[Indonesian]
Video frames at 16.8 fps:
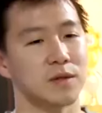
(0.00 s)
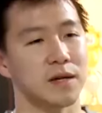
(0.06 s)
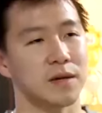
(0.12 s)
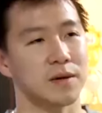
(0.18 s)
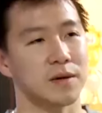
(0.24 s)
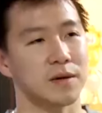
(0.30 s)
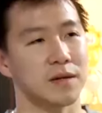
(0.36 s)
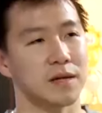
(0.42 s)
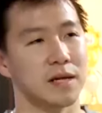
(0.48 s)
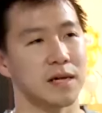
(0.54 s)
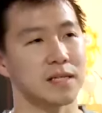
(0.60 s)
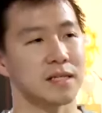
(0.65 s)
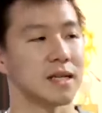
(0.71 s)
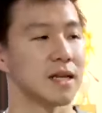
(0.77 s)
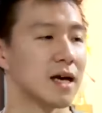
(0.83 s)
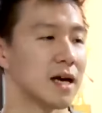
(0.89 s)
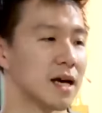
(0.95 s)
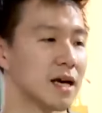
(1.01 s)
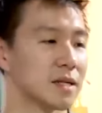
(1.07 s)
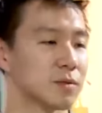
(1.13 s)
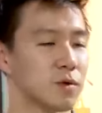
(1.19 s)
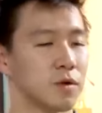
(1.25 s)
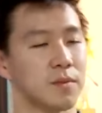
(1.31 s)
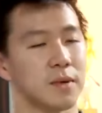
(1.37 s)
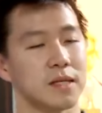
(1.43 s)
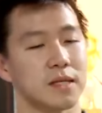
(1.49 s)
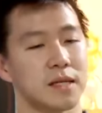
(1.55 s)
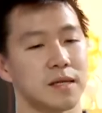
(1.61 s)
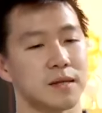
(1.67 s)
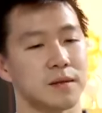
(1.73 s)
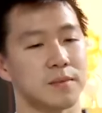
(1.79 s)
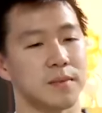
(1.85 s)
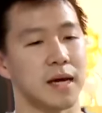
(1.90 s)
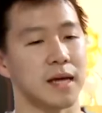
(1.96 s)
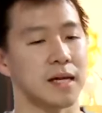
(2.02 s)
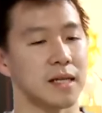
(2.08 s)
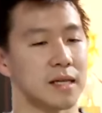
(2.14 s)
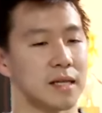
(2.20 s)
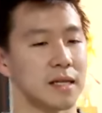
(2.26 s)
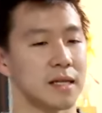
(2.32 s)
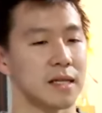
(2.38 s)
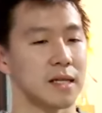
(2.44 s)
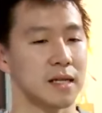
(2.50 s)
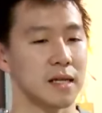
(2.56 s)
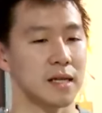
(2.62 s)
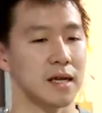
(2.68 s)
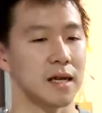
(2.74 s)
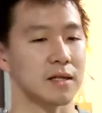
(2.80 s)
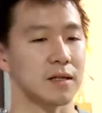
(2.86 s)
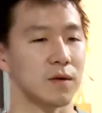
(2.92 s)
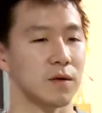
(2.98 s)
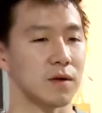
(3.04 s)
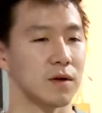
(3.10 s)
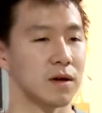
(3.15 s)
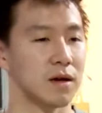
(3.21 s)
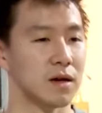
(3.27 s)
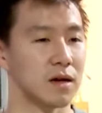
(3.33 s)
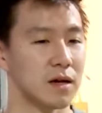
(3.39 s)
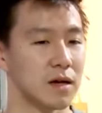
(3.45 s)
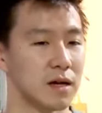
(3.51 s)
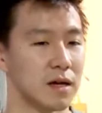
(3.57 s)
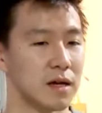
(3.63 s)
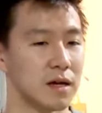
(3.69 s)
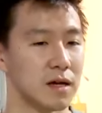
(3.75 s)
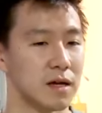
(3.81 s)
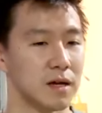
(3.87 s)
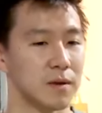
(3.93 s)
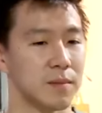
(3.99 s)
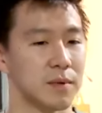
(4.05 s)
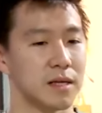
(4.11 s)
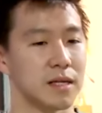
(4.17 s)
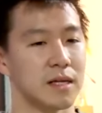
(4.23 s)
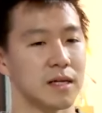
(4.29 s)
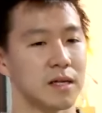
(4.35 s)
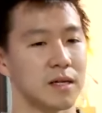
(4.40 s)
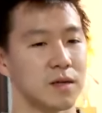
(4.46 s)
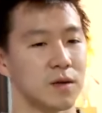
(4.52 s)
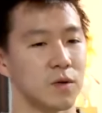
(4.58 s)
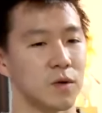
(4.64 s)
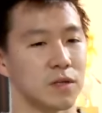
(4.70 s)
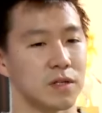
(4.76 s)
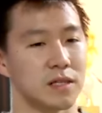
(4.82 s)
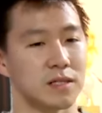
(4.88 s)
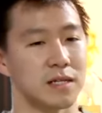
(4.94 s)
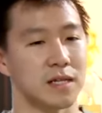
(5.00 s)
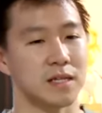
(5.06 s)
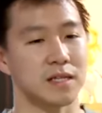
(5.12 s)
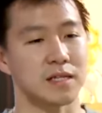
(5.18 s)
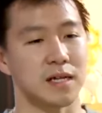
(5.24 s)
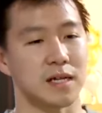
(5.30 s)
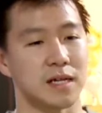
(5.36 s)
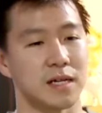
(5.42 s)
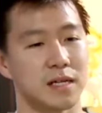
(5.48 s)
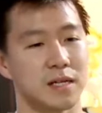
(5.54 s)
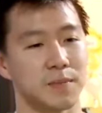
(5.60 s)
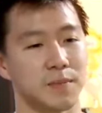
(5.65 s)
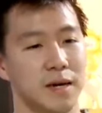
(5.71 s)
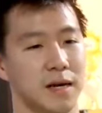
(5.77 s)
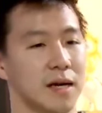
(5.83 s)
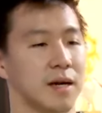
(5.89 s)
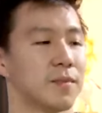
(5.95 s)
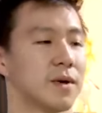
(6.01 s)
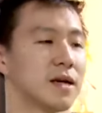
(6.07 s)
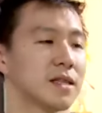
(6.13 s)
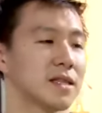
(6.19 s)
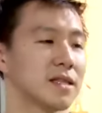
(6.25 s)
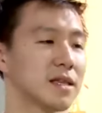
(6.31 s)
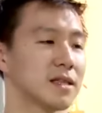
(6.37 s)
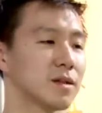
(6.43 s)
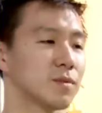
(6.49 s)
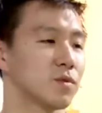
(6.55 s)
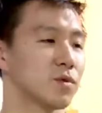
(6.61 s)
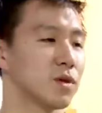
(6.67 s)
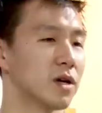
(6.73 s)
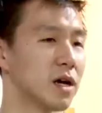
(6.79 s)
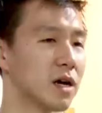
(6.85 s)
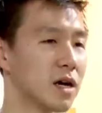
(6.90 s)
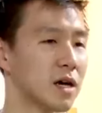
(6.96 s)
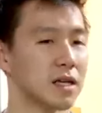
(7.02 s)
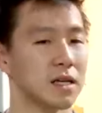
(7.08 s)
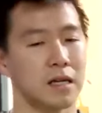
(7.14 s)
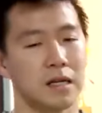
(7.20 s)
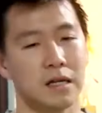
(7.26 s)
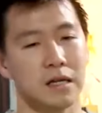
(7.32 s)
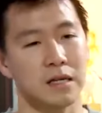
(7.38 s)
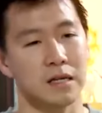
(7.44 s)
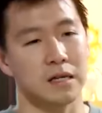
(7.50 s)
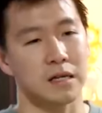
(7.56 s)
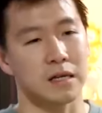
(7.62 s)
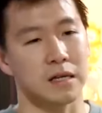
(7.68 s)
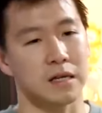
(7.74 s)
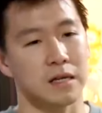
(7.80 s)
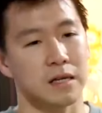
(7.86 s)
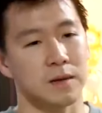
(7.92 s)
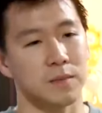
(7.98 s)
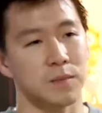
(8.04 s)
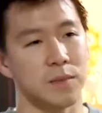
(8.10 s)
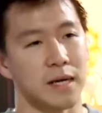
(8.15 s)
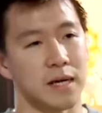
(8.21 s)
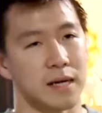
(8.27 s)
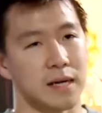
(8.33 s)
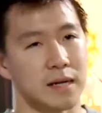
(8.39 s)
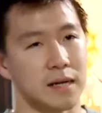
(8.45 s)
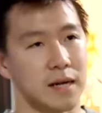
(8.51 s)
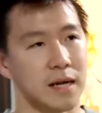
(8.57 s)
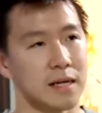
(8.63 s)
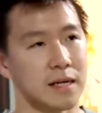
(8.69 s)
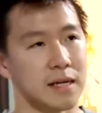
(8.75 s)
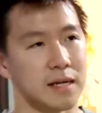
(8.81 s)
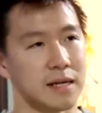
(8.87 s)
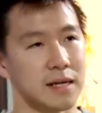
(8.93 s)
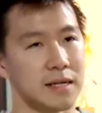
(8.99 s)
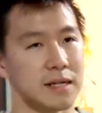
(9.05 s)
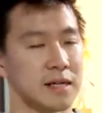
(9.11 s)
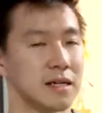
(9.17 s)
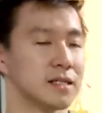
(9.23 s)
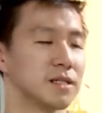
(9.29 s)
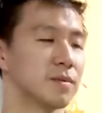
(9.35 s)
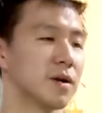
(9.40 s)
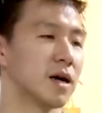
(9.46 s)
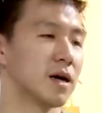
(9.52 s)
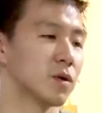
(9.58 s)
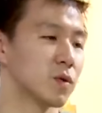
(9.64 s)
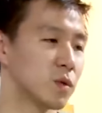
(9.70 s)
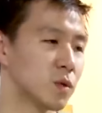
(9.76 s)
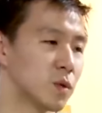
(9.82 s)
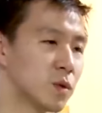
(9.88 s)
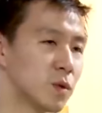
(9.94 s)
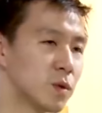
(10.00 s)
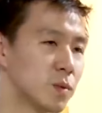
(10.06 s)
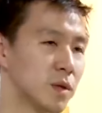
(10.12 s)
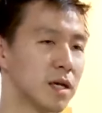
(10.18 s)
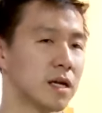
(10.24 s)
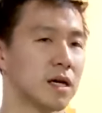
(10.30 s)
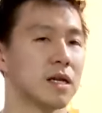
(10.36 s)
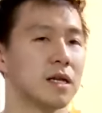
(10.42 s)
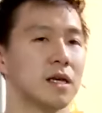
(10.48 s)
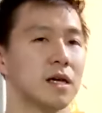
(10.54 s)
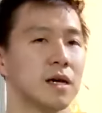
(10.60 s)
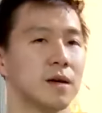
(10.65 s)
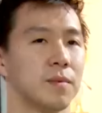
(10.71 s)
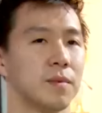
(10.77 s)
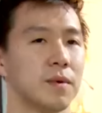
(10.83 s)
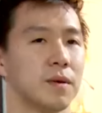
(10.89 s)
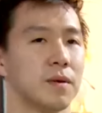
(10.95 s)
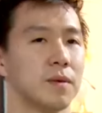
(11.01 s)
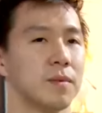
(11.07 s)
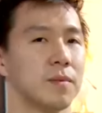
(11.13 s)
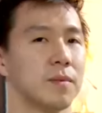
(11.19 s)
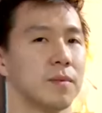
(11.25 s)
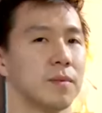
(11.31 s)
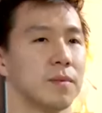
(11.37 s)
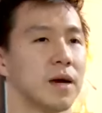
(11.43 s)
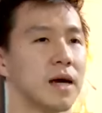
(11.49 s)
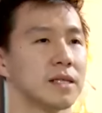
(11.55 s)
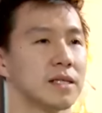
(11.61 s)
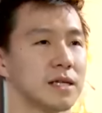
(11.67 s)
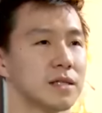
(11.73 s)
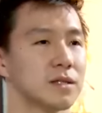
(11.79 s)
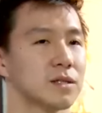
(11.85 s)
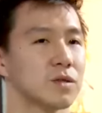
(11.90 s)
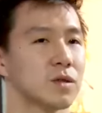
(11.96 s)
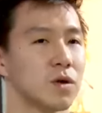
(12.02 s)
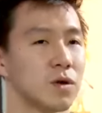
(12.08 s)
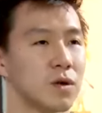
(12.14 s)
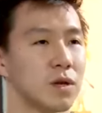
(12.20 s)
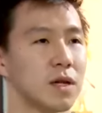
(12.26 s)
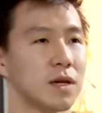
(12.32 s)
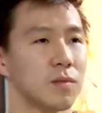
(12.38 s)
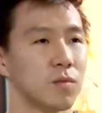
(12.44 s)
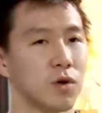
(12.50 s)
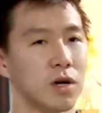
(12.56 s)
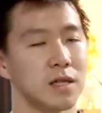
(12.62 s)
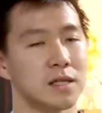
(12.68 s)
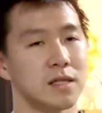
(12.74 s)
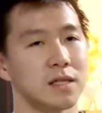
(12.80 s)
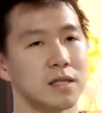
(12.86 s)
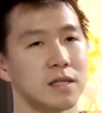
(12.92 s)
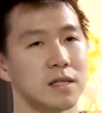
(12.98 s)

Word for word: juga nggak jelas mau pater main atau enggak mending kuota saya di sana dipakai sama atlet-atlet muda kan biar ada regenerasi baru biar ada banyak stok lah buat